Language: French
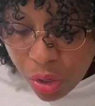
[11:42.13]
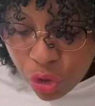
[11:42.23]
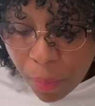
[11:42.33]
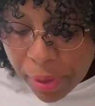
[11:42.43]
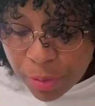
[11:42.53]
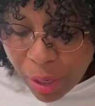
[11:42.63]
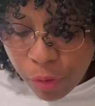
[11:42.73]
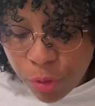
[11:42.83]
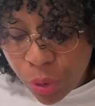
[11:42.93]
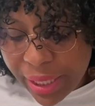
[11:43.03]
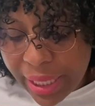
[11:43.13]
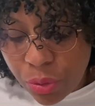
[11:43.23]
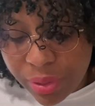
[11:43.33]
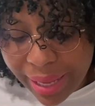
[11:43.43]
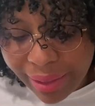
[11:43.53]
ne pense pas que vous aurez des
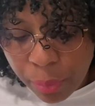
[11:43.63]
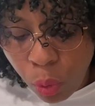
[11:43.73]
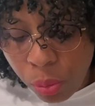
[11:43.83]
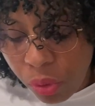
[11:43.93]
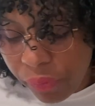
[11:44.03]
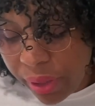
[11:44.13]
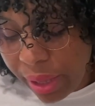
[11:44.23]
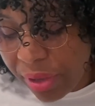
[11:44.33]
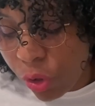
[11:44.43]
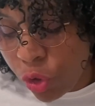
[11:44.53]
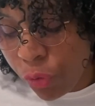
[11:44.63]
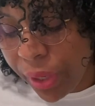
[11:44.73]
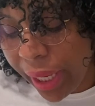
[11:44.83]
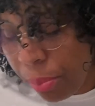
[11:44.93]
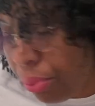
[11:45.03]
résultats très probants, en fait, avec le cheveu
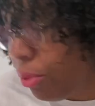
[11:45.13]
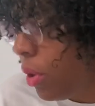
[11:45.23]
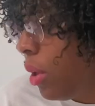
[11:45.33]
crépus.